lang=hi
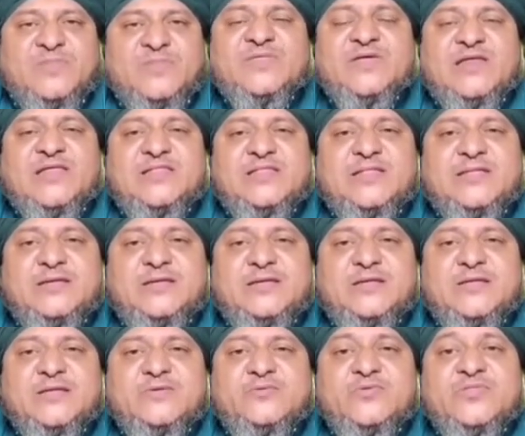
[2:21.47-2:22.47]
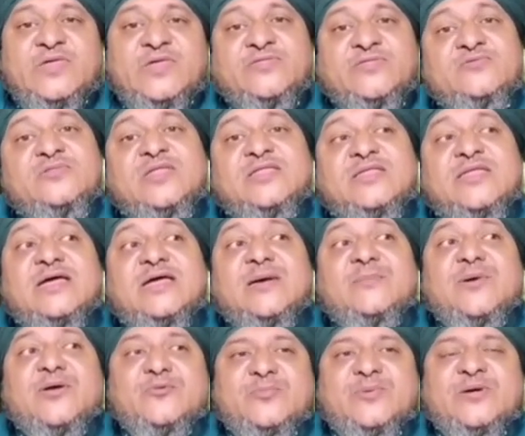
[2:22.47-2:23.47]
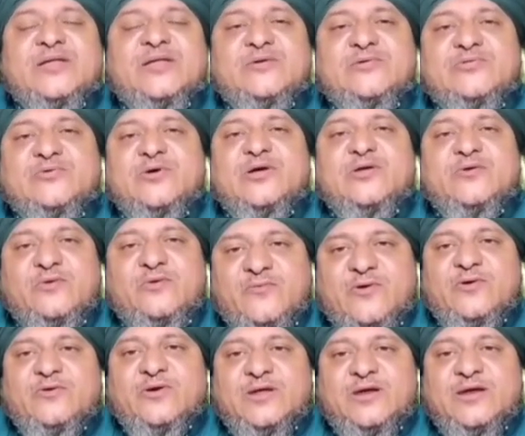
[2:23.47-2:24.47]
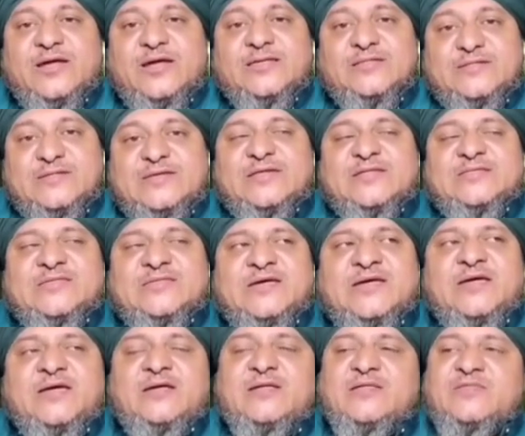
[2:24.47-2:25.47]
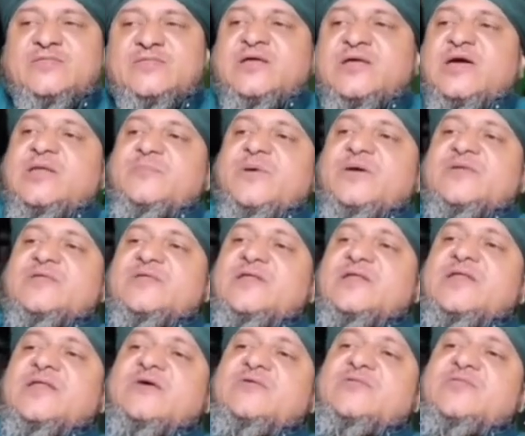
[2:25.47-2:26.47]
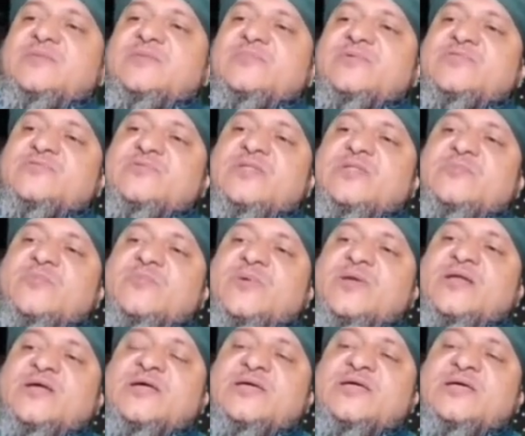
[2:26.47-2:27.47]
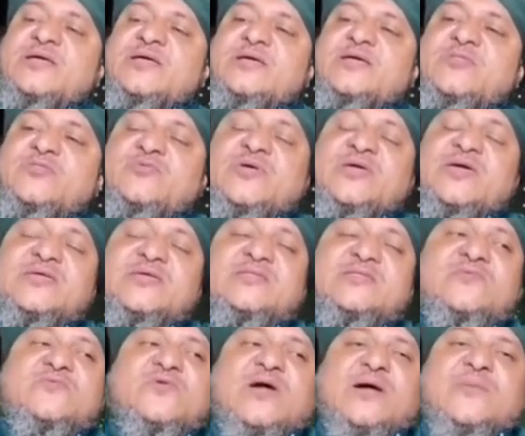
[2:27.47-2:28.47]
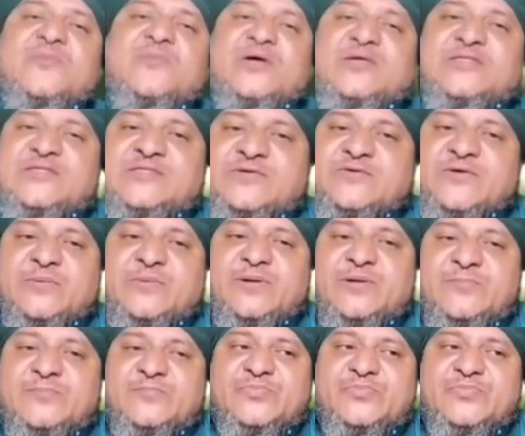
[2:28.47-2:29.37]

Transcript: मसलन उसका सुन्नत तरीक़ा मालूम करके उसको अगर कोई फॉलो कर रहा है इस नीयत से कि सरकार पाक सल्ला अलैहि की सुनत मुबारक है तो यकीनन वो काम बाईस सवाल